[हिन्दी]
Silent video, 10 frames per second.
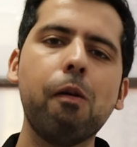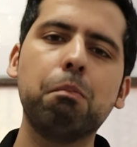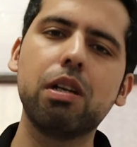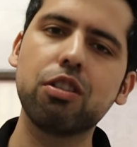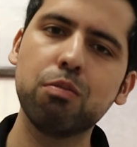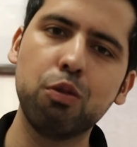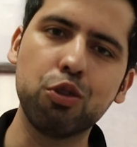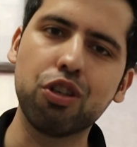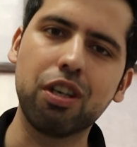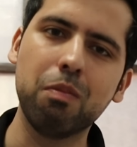भैया से
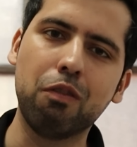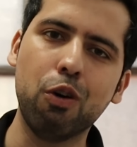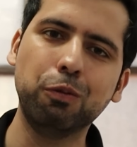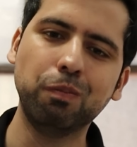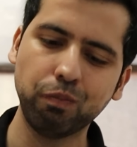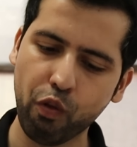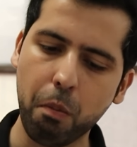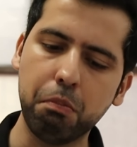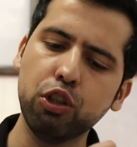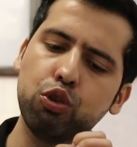मोमो चटनी मंगवाऊँ
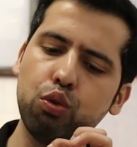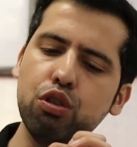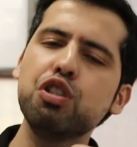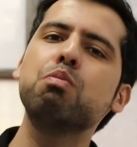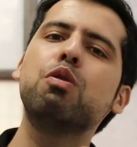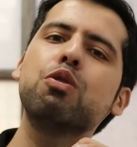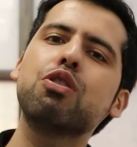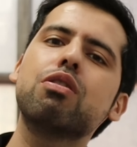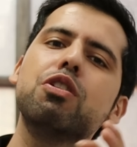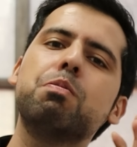भाई थोड़ी सी मोमो
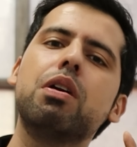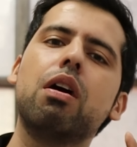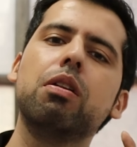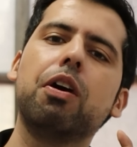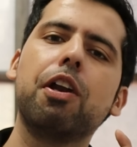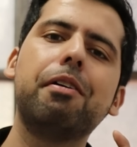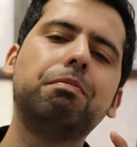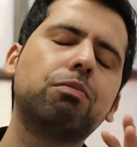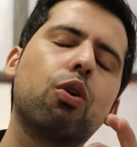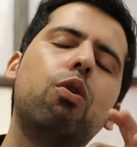चटनी इस पर डाल देंगे ना
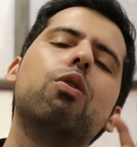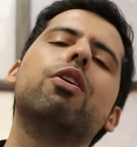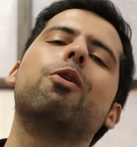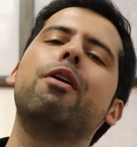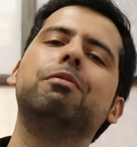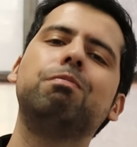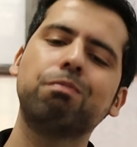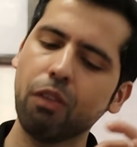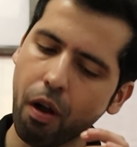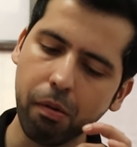ओए होए
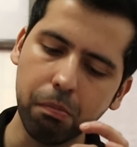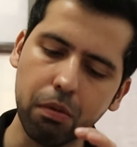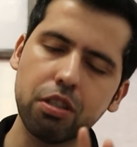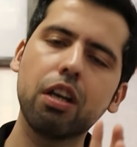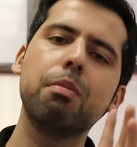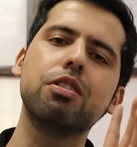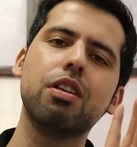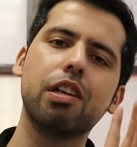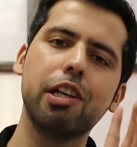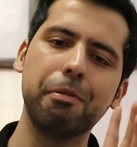मज़े की बन
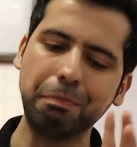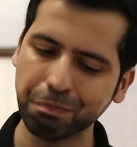जाएगी ये